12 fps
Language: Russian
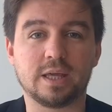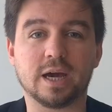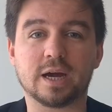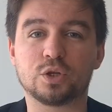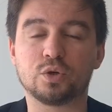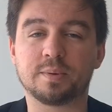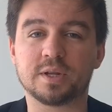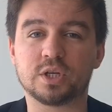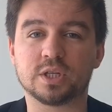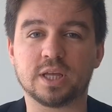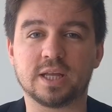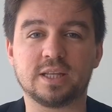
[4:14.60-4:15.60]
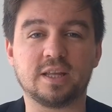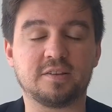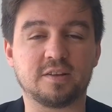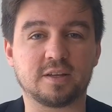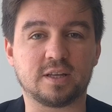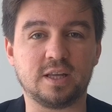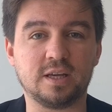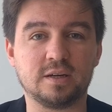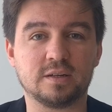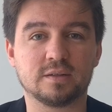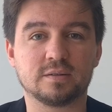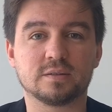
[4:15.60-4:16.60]
Я хочу прочитать 10 книг
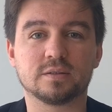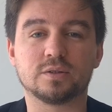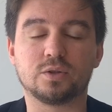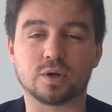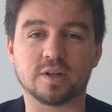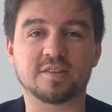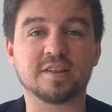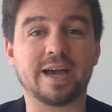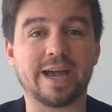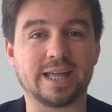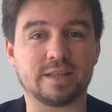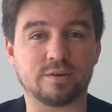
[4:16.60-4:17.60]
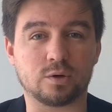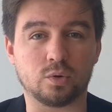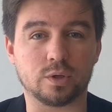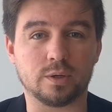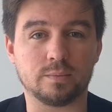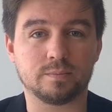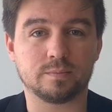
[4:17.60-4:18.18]
до конца этого года.